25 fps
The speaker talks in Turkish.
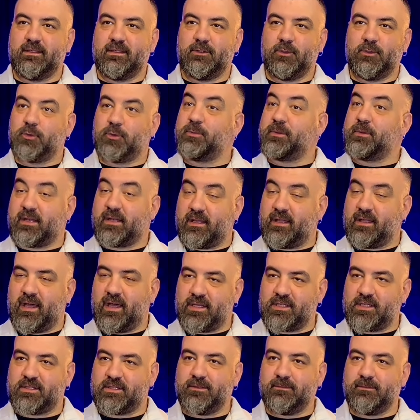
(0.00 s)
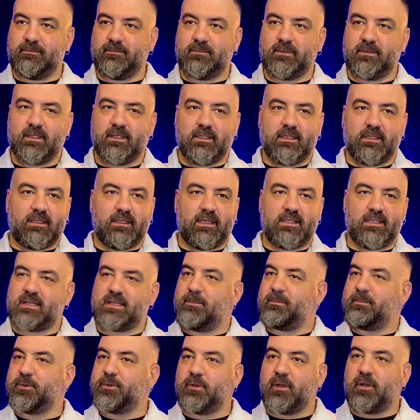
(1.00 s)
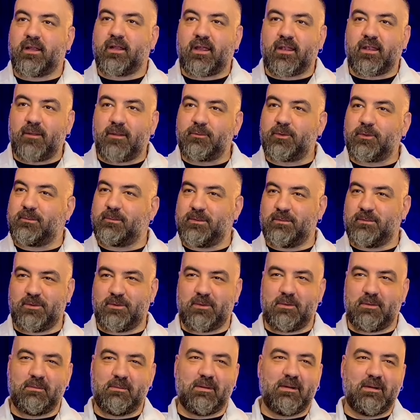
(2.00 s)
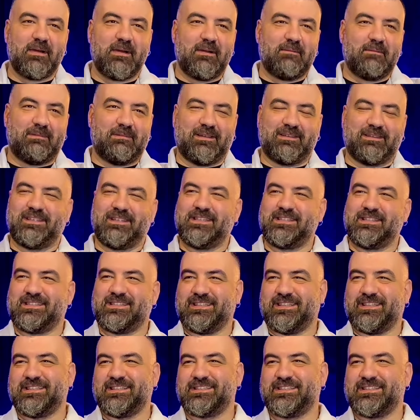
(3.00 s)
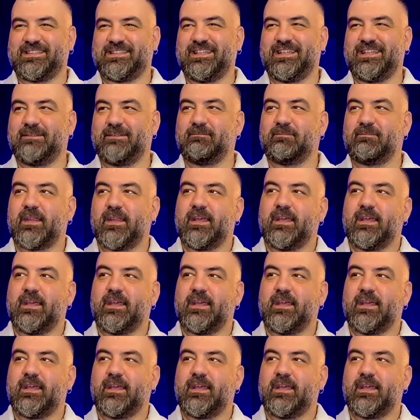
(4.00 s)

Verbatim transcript: YouTube kanalı açtım hesap mı diyorlar kanal mı diyorlar bilmiyorum ama ben de hiç alışık değilim.